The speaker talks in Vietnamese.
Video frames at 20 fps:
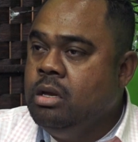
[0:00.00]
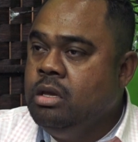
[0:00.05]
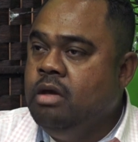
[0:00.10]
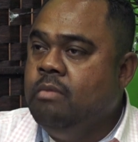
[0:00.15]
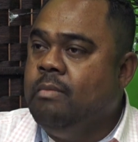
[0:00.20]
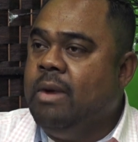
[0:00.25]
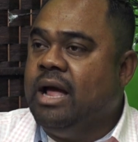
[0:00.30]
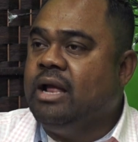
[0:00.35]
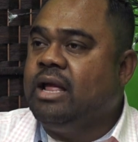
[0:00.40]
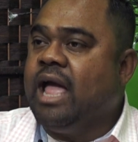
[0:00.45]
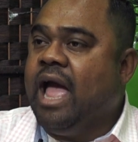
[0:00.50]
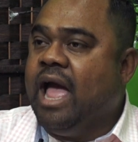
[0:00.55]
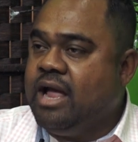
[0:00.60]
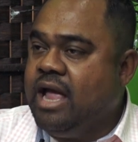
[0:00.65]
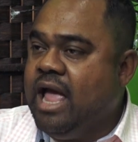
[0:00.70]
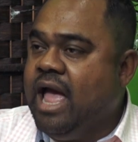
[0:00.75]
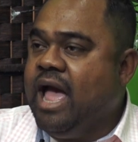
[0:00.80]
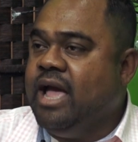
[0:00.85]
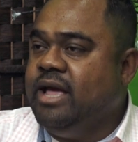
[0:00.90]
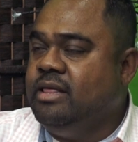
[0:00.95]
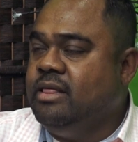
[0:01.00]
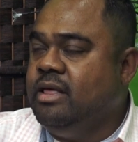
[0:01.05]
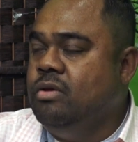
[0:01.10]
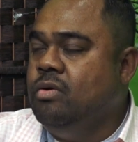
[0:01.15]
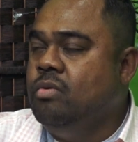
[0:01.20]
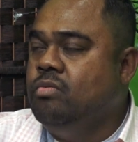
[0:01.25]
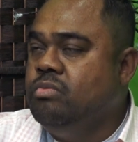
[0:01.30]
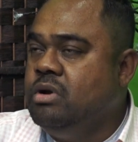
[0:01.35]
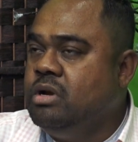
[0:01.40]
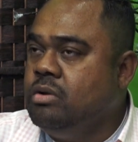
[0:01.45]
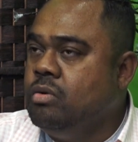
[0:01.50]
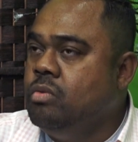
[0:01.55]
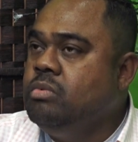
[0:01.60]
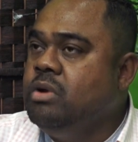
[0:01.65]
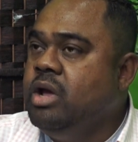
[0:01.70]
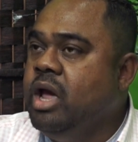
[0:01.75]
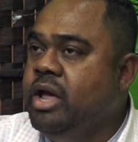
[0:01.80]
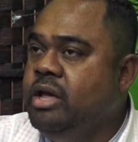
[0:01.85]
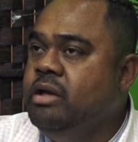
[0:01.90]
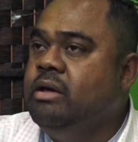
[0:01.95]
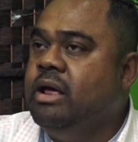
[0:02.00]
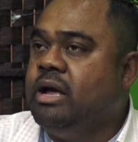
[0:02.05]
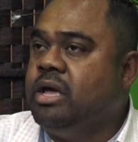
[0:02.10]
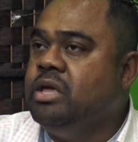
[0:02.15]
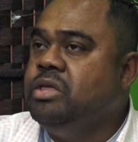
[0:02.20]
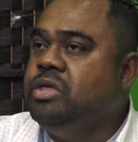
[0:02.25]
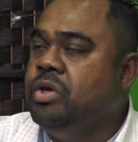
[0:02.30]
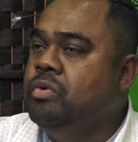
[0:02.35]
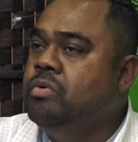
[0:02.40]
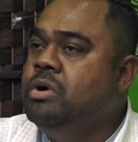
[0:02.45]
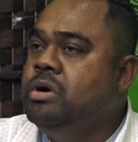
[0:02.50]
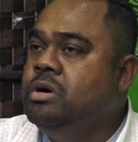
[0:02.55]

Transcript: Nhưng mà càng ngày thì Dũng Dũng nghĩ là cái chiều